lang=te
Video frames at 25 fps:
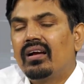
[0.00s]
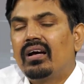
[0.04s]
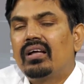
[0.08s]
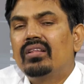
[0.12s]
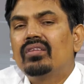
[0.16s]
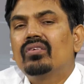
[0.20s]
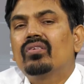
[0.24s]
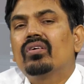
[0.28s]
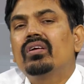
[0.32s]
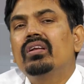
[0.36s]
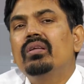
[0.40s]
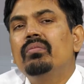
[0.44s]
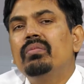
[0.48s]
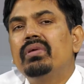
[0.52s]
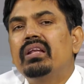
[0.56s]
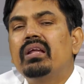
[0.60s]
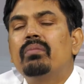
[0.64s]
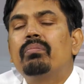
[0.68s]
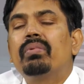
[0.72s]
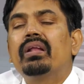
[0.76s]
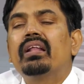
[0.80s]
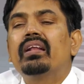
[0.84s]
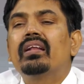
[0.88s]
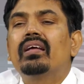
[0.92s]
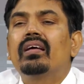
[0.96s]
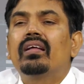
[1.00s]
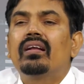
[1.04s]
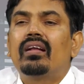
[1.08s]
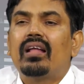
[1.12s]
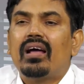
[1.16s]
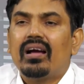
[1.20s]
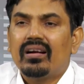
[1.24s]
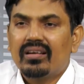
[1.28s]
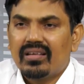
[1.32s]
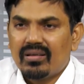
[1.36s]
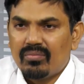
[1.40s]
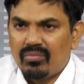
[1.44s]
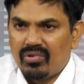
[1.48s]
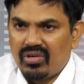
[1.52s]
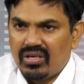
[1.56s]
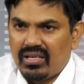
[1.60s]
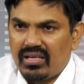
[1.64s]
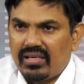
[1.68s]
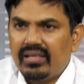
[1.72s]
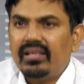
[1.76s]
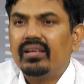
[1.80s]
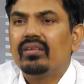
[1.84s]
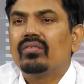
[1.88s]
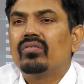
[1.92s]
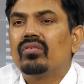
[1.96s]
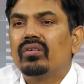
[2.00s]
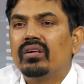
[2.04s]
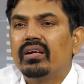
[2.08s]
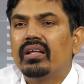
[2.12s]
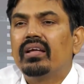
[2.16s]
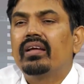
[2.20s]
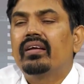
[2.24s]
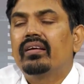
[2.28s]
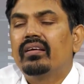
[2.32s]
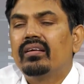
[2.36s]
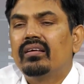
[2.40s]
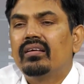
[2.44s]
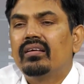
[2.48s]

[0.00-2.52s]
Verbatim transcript: అందుకని మీరు ఎప్పుడైనా లాంగ్ టర్మ్ ఉండాలి అనుకుంటే